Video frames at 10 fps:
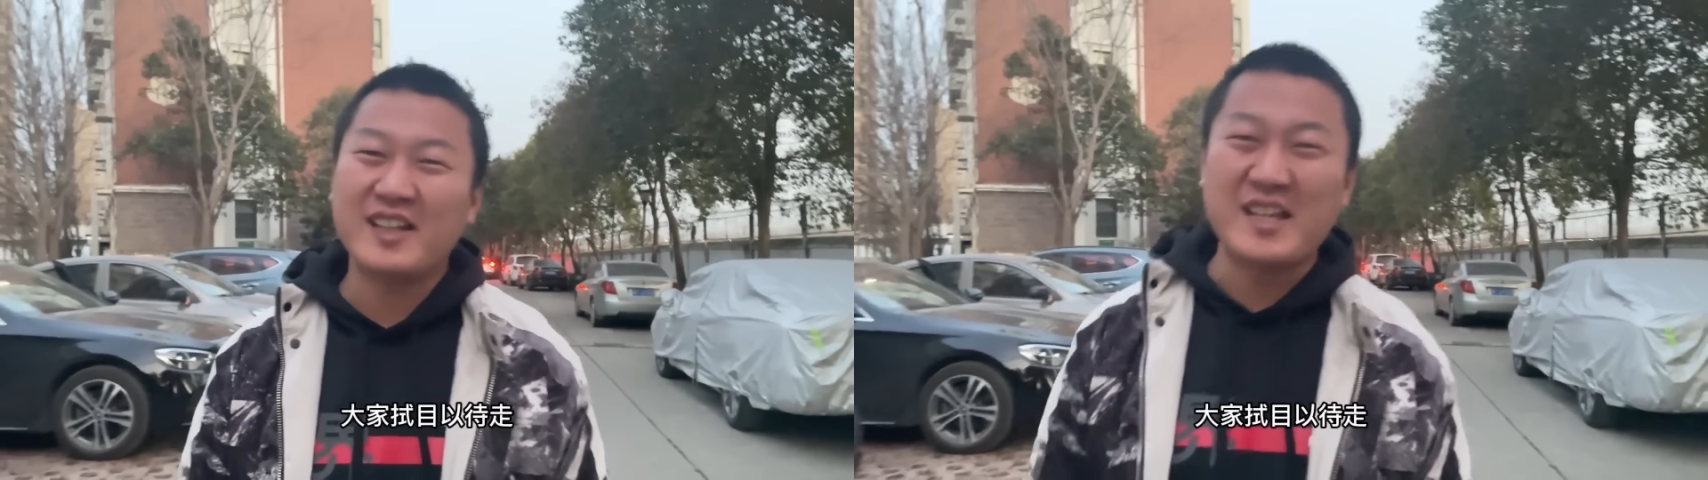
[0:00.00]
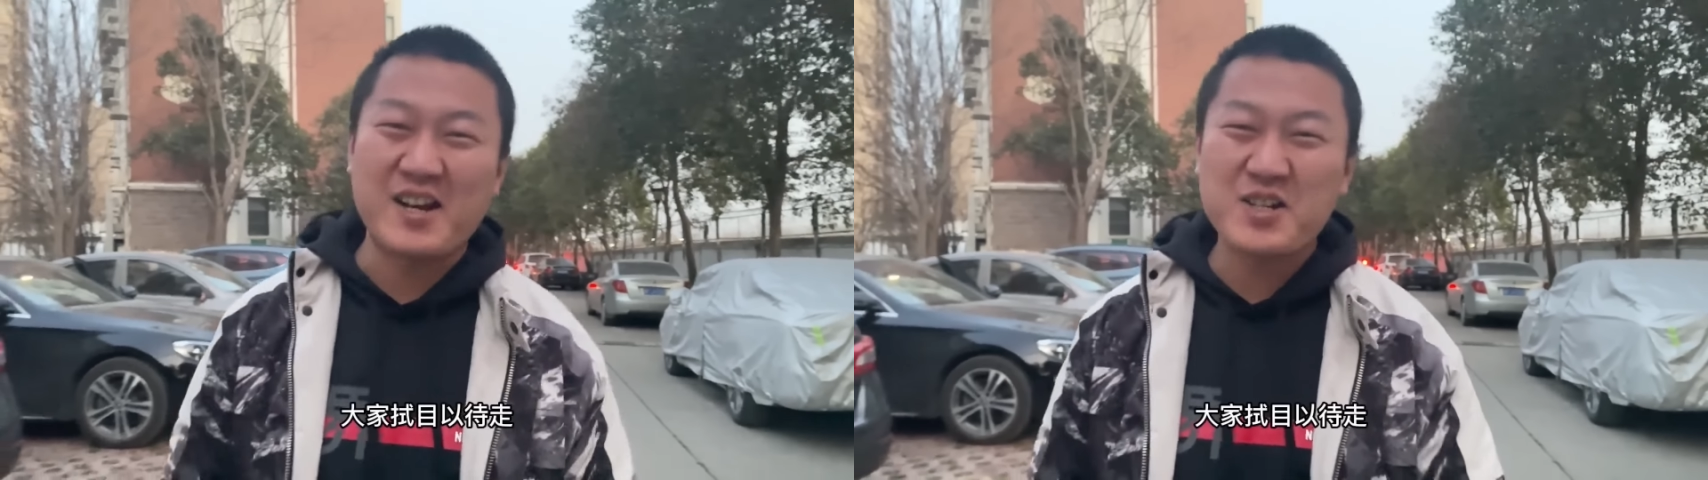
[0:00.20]

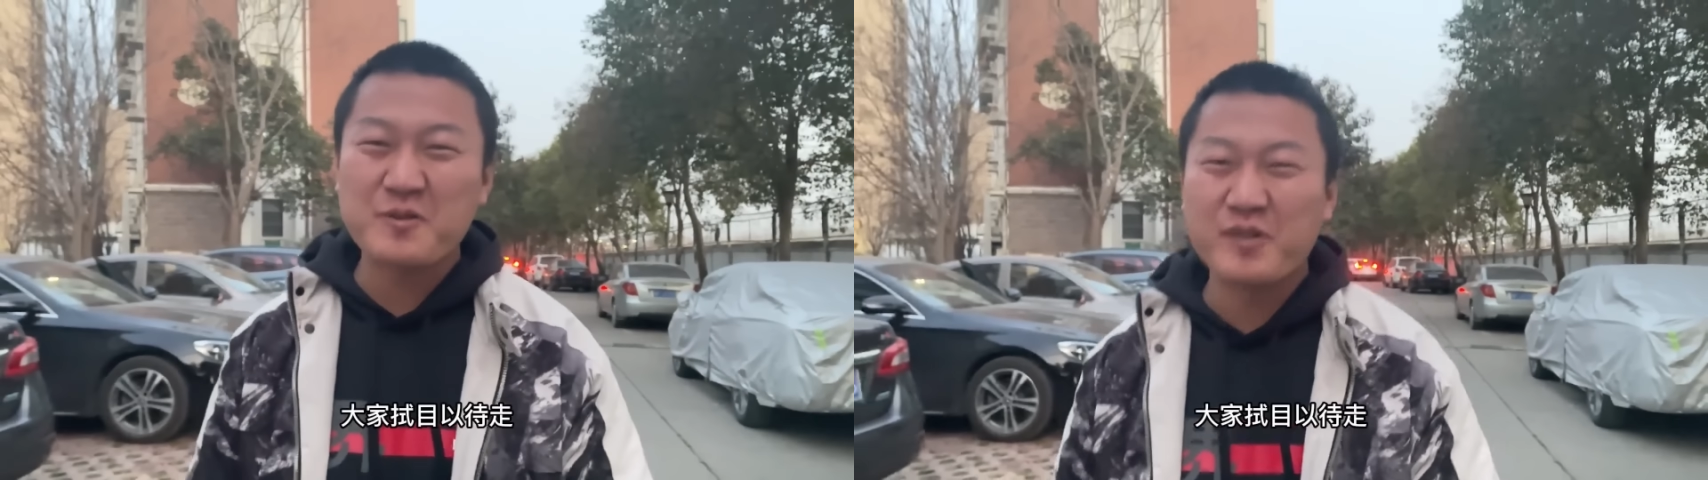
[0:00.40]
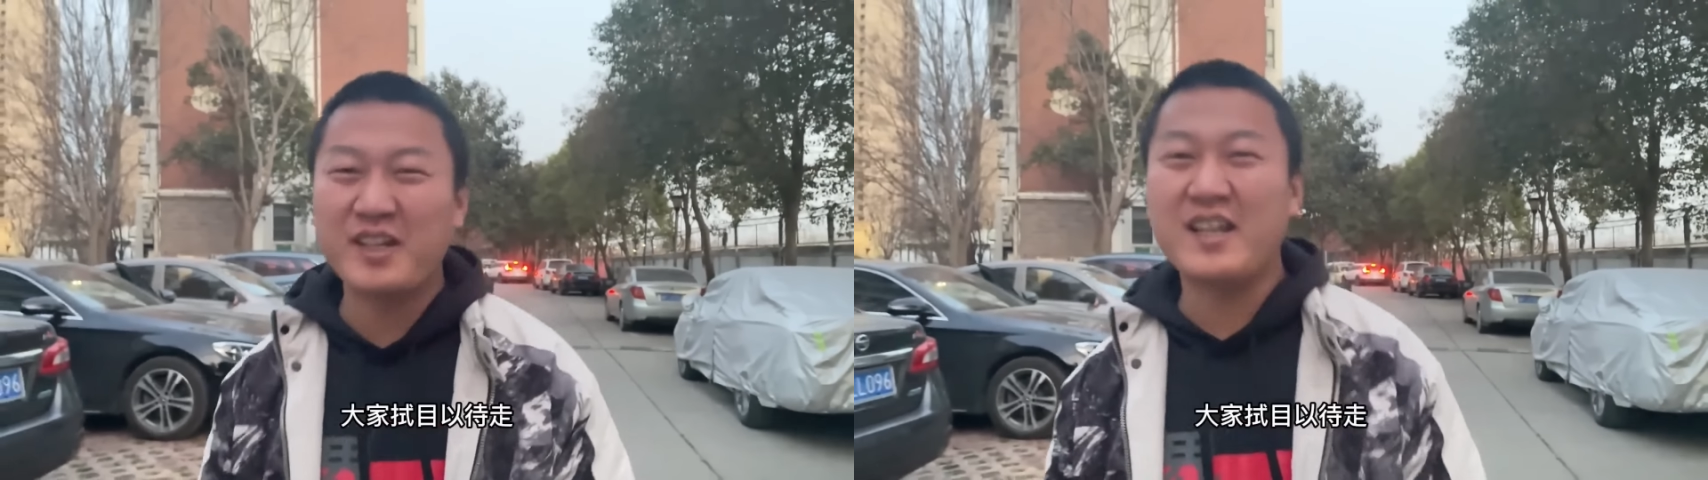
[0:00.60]
大家
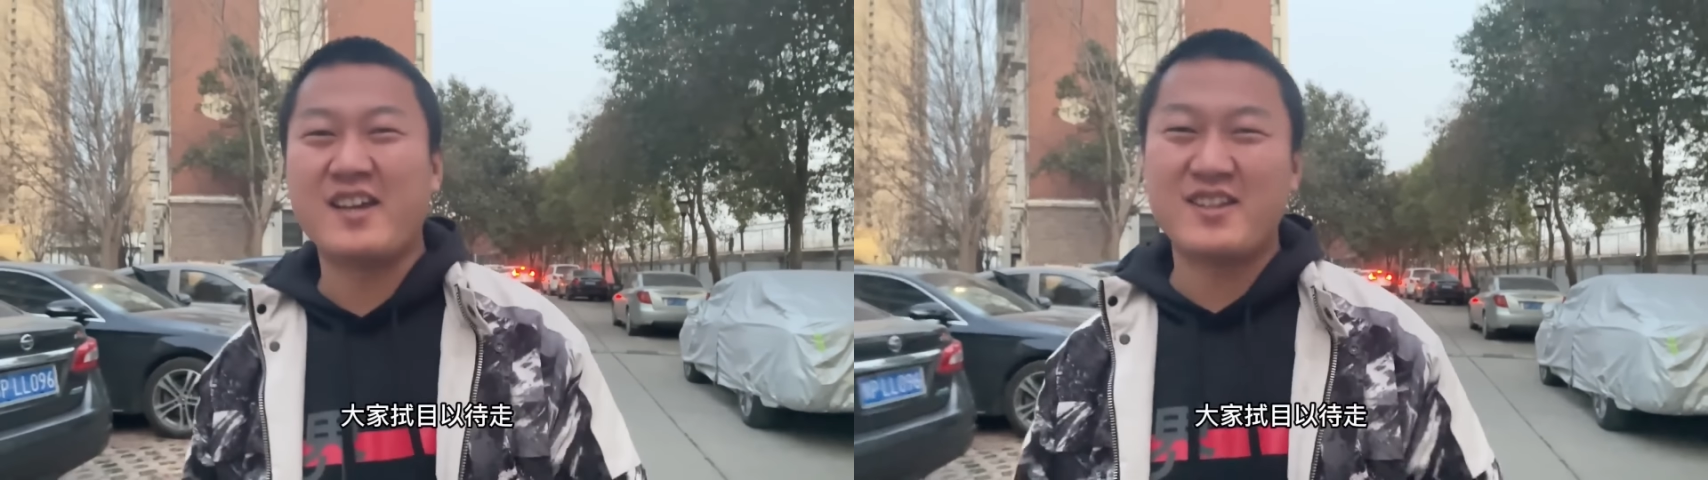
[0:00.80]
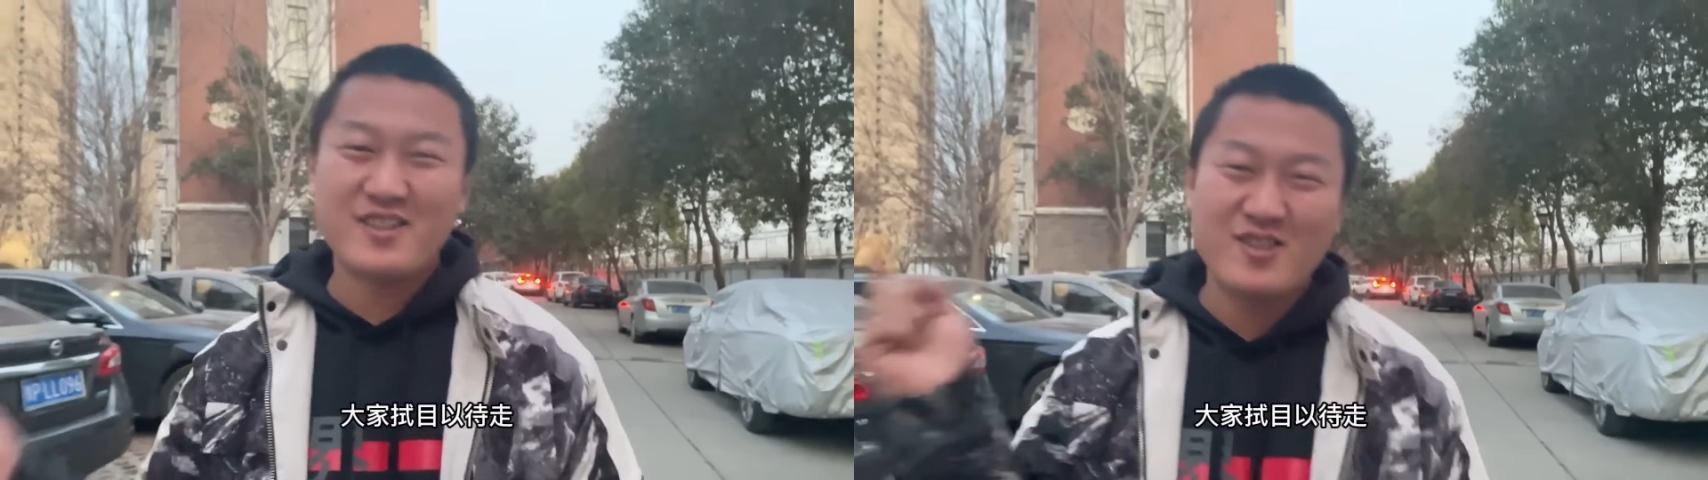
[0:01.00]
拭目以待。
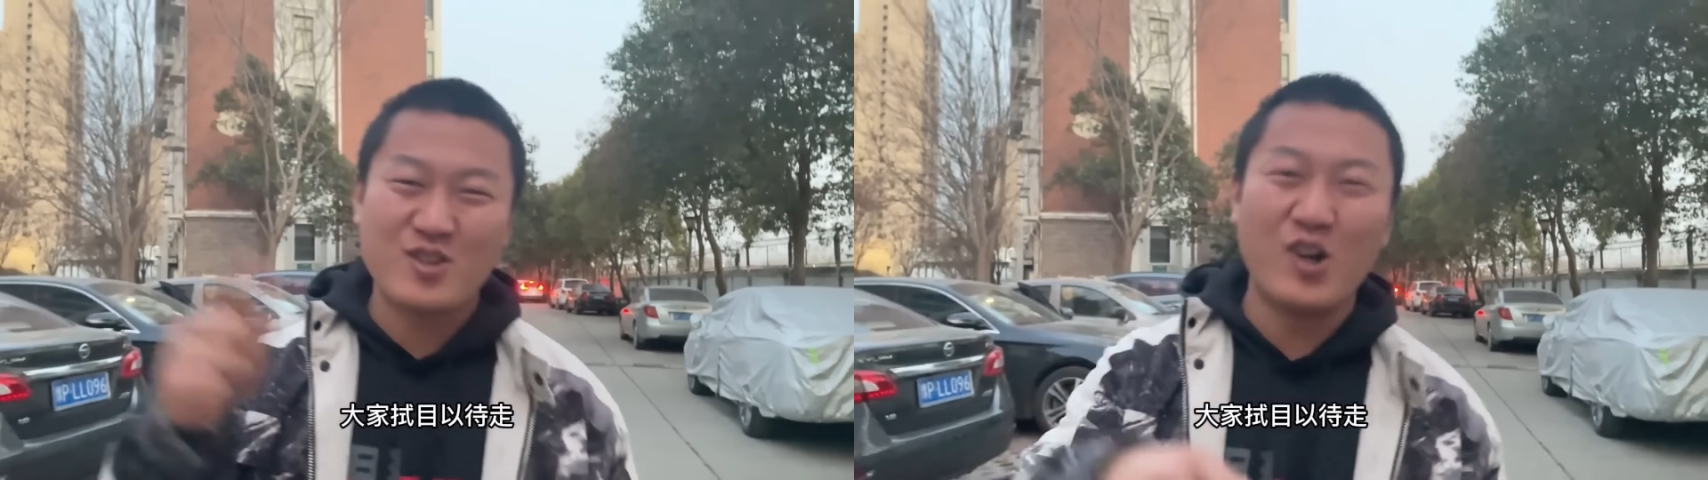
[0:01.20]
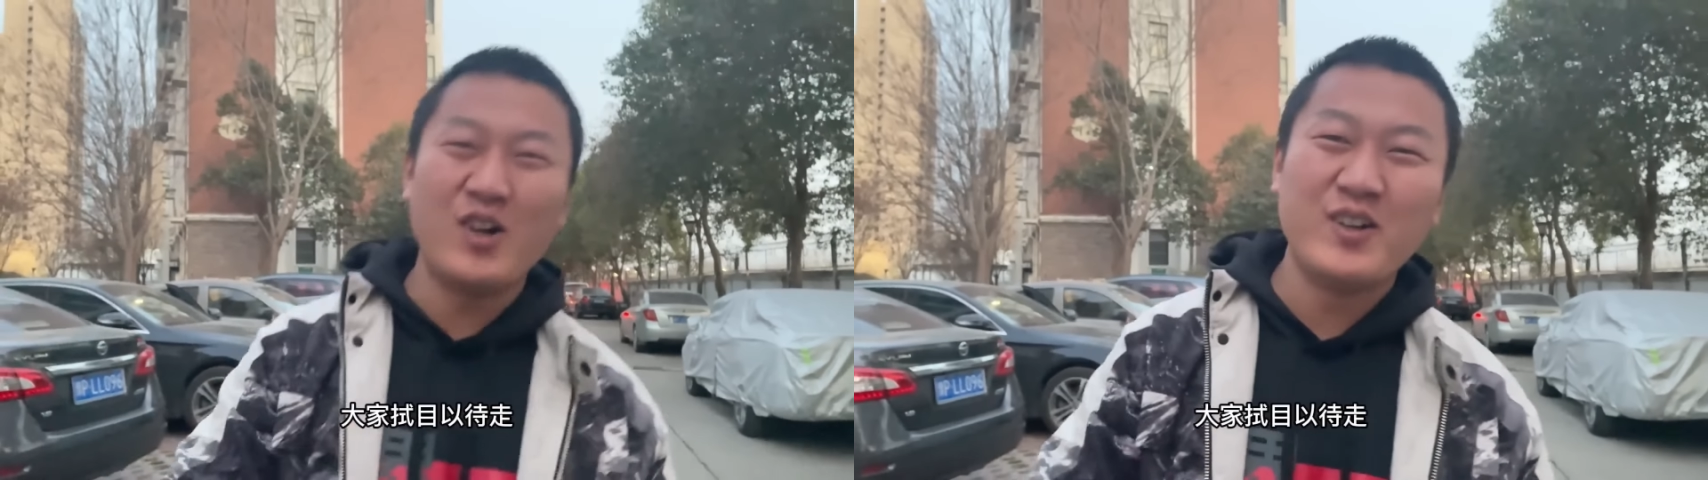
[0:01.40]

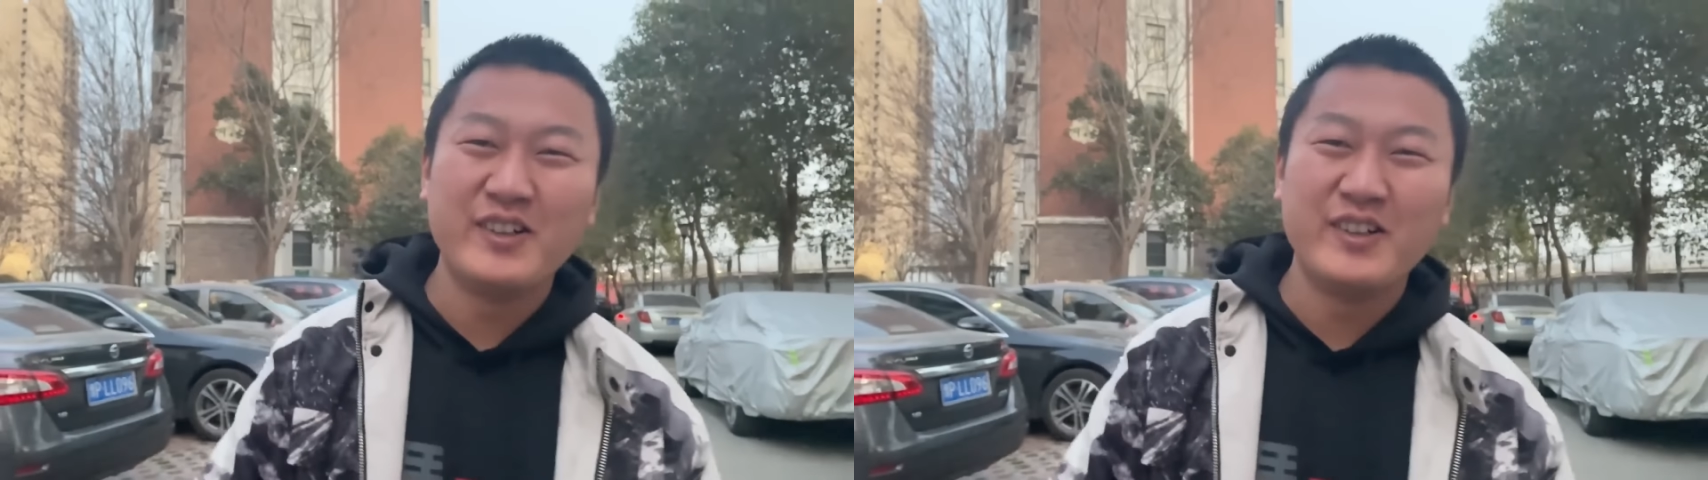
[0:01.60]
走。